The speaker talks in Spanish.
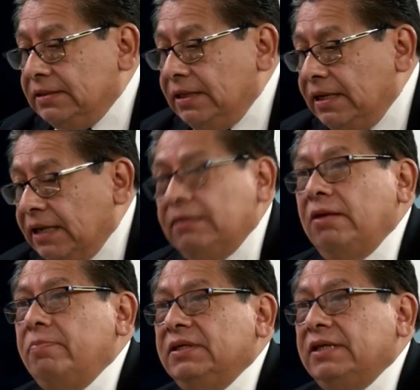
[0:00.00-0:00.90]
este,
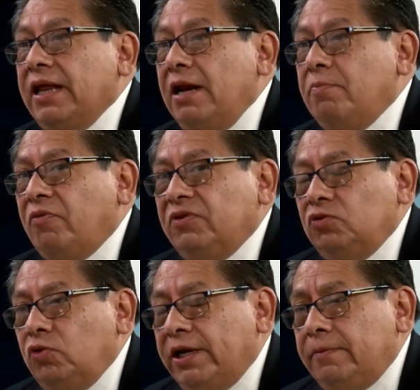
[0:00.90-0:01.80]
actividad empresarial y
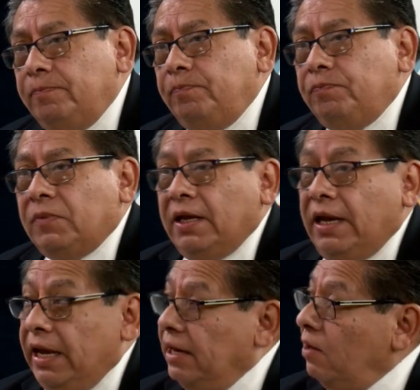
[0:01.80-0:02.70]
profesional,
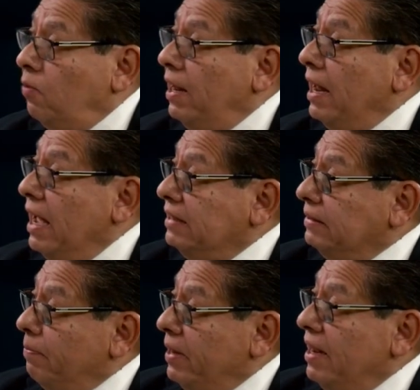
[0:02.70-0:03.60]
en el cual
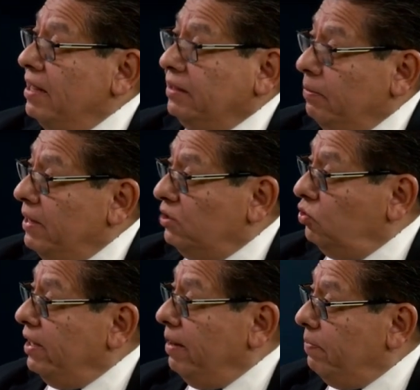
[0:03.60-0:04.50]
hasta para la
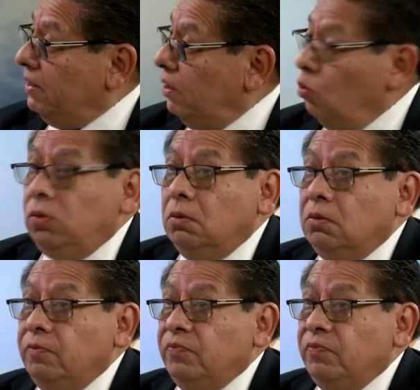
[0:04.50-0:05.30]
determinación de la PTU